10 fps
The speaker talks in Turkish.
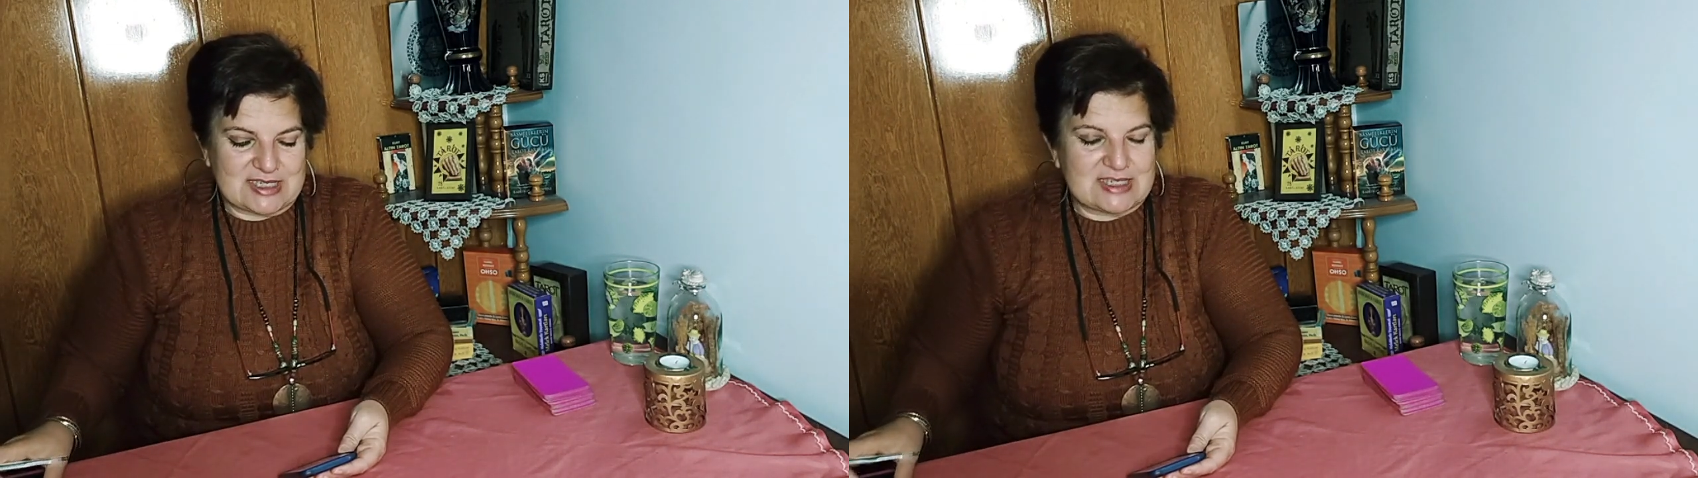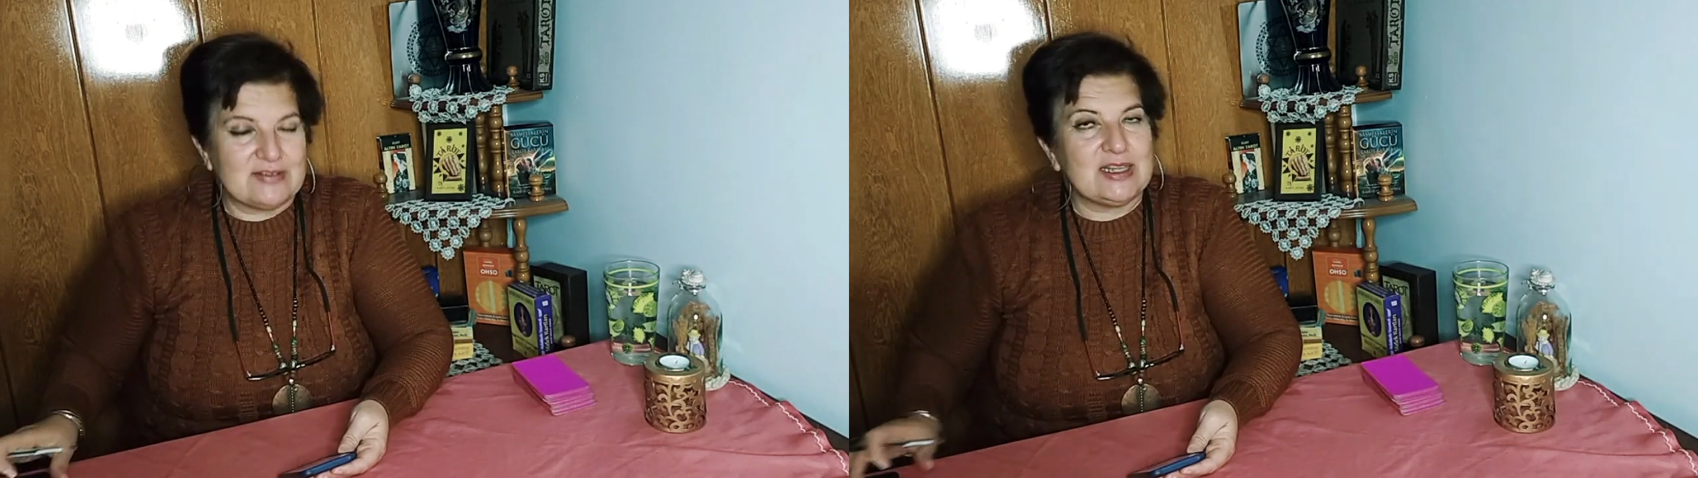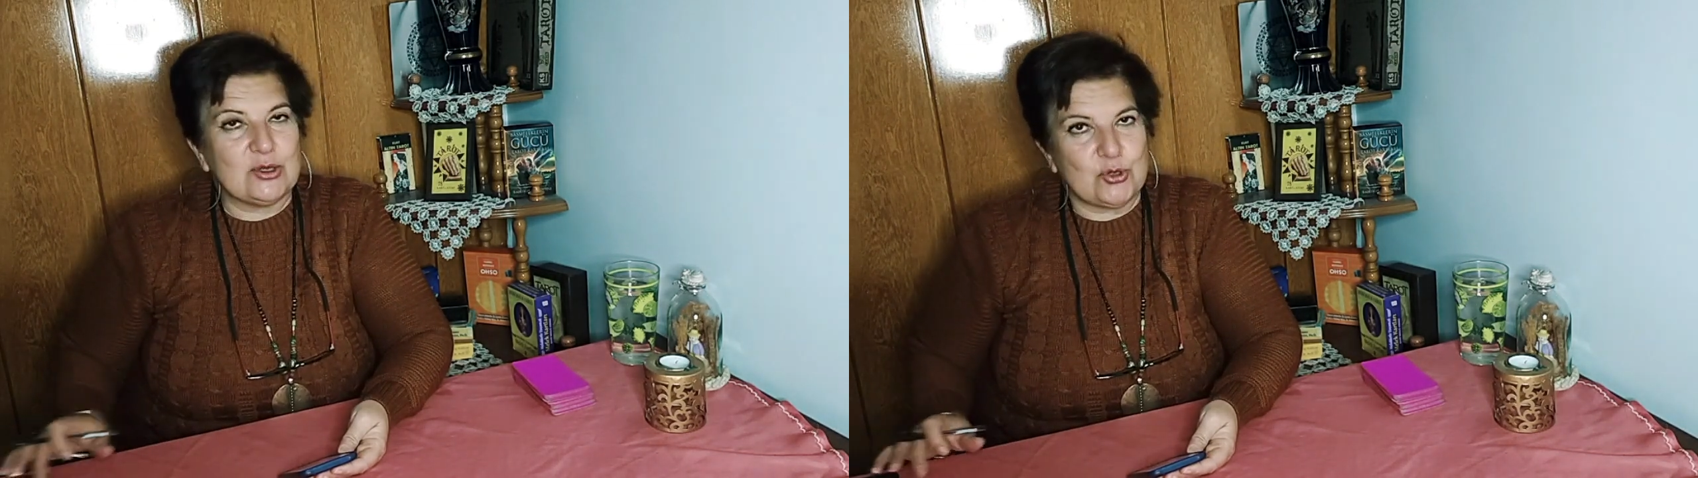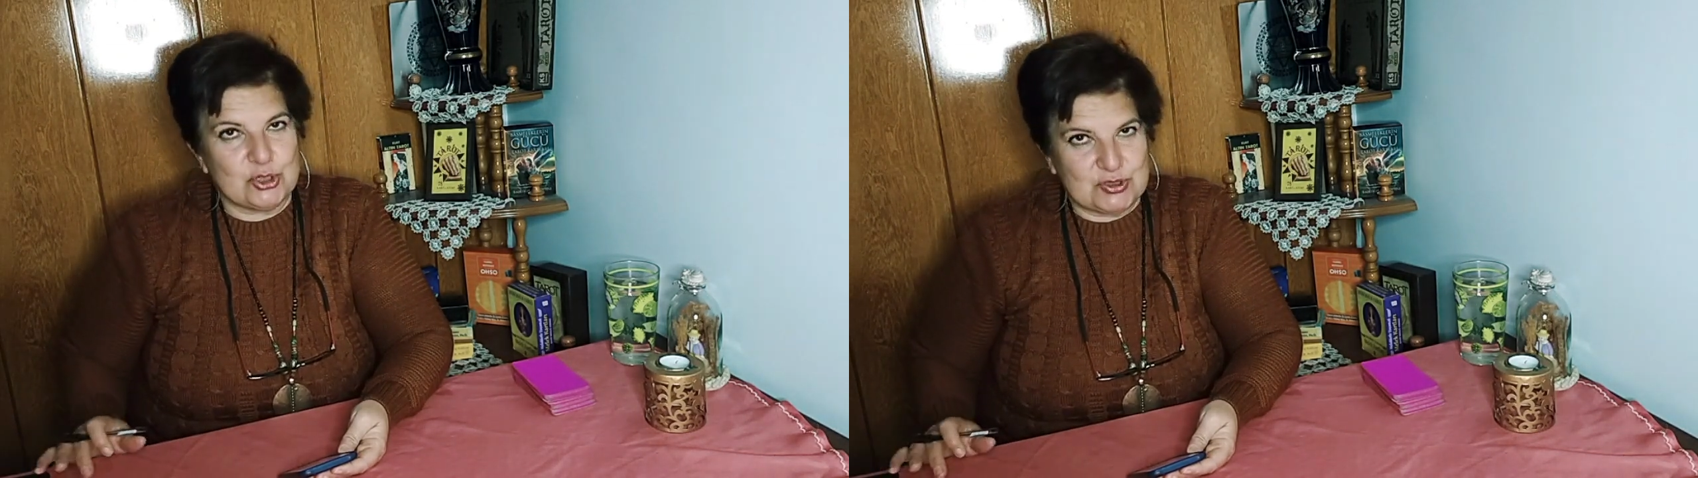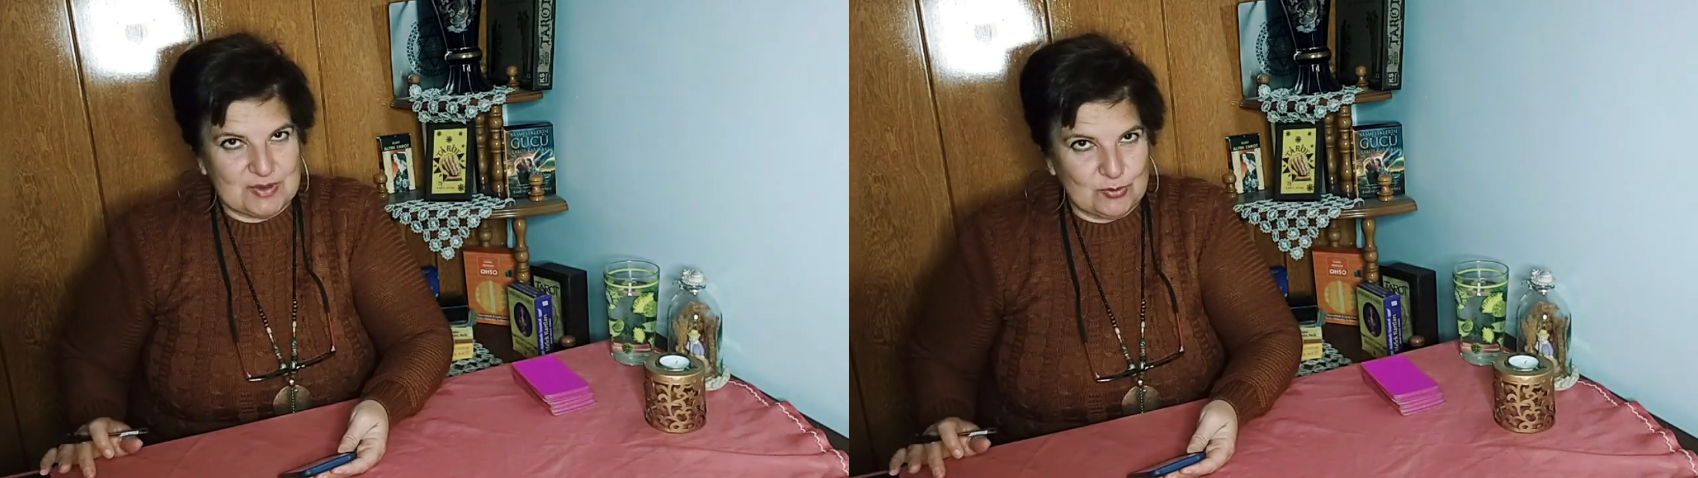Sevgili
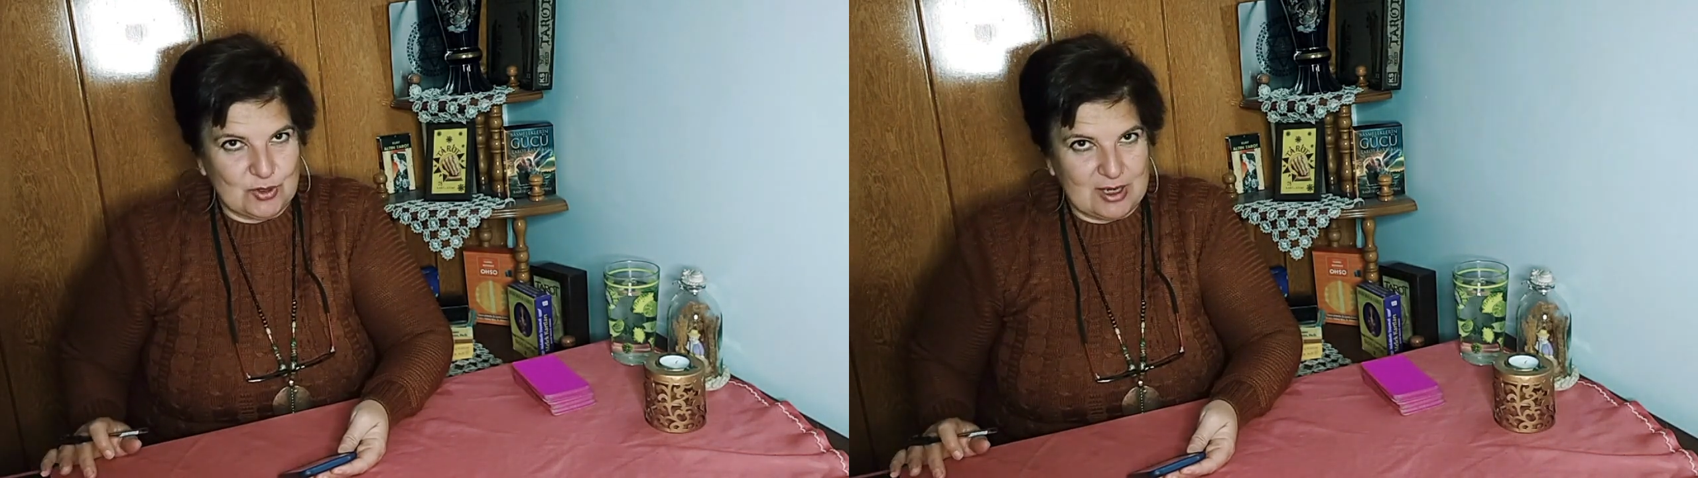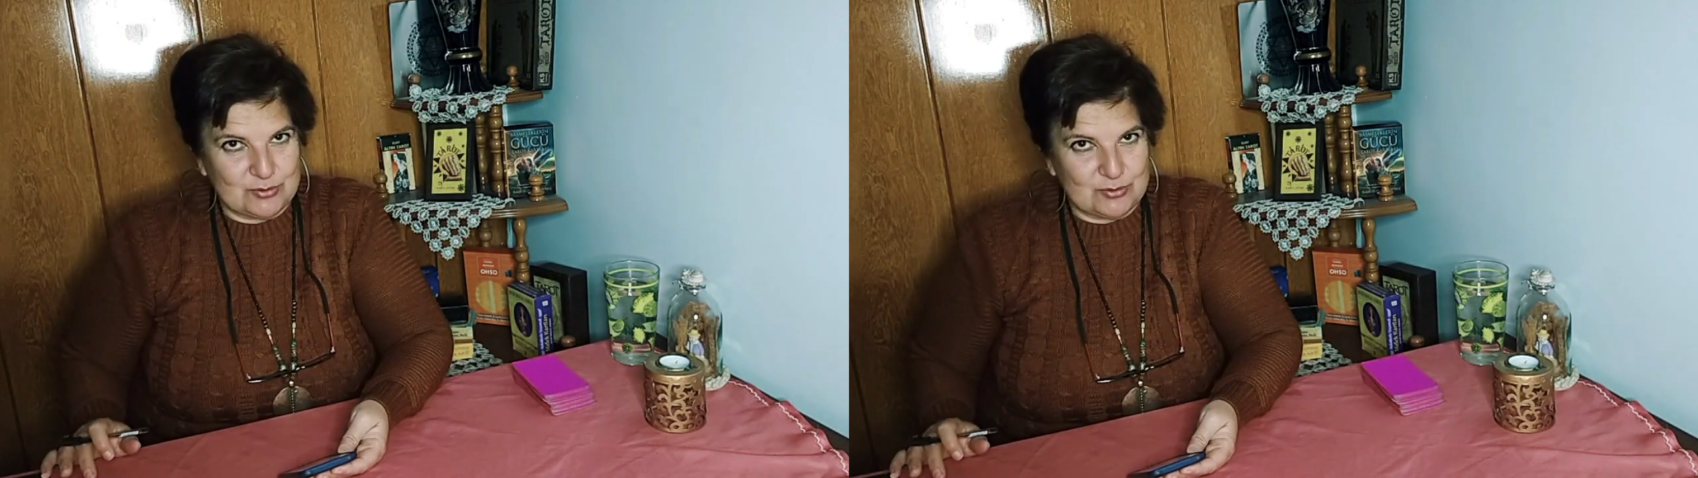koç ve boğa